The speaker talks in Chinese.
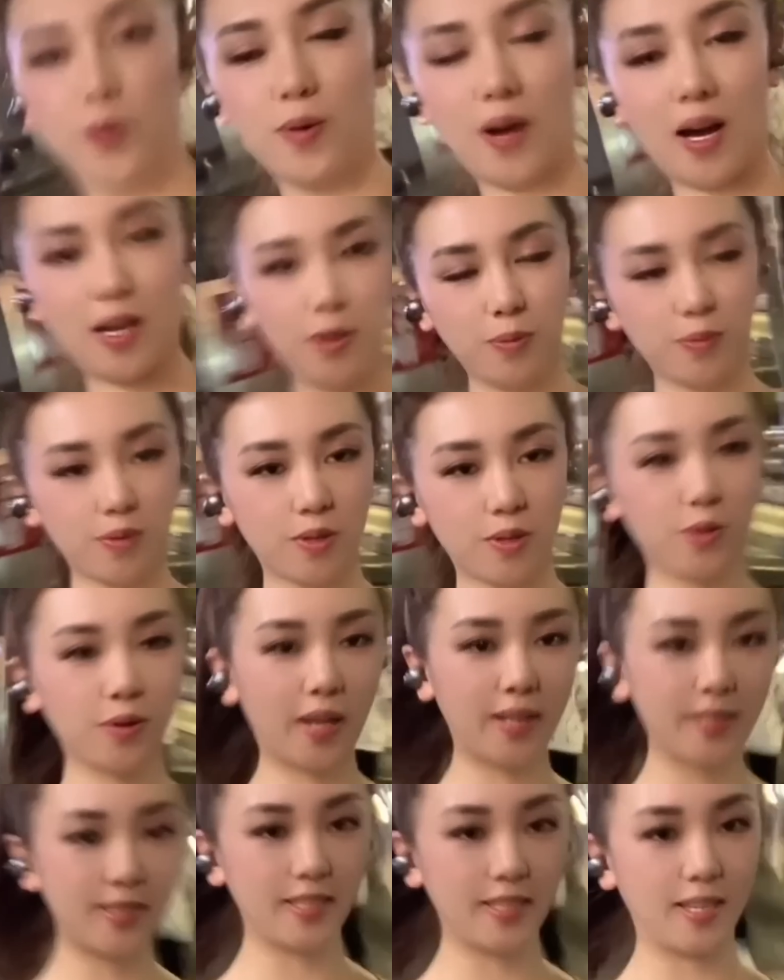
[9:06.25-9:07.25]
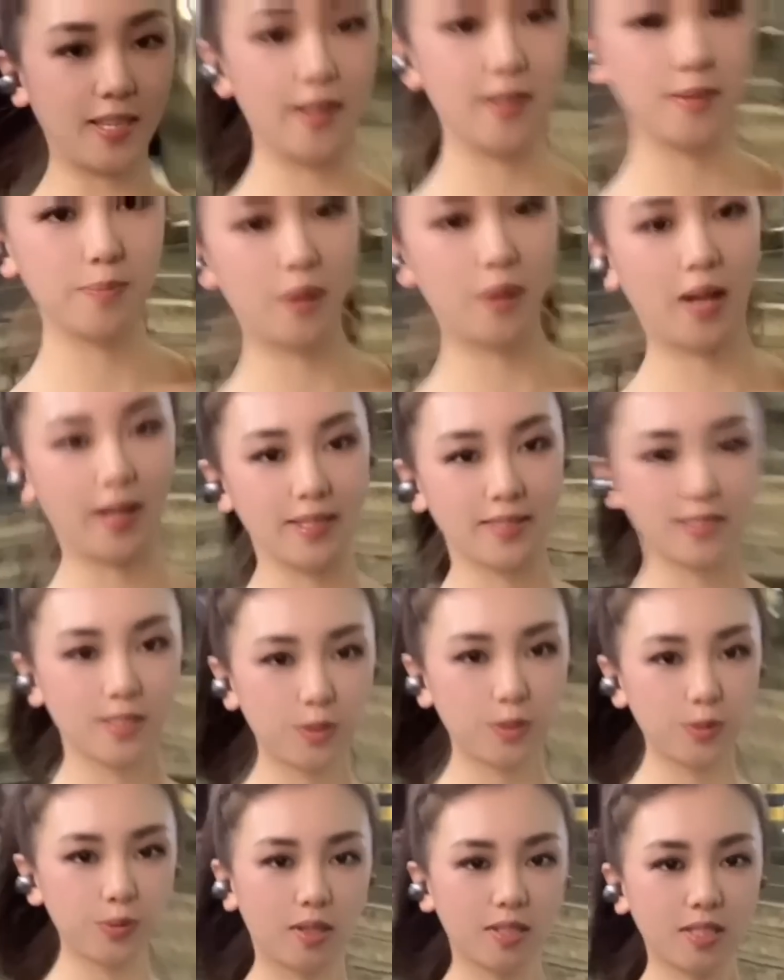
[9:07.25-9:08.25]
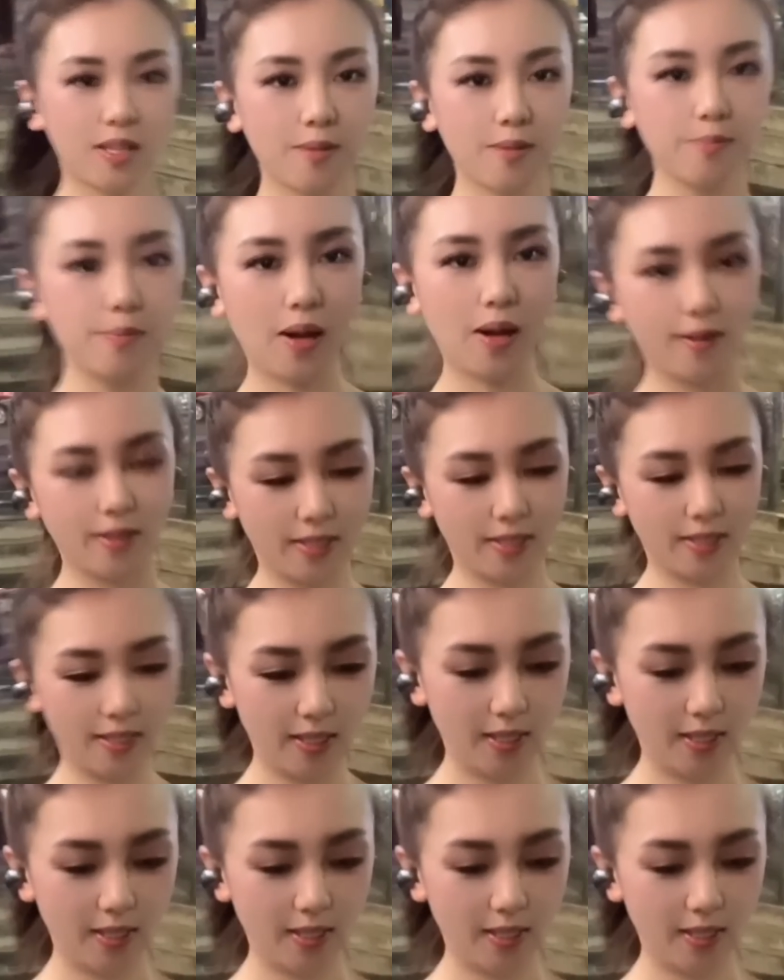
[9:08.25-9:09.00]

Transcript: 花了50多块钱，妈呀，这肚子要撑爆了。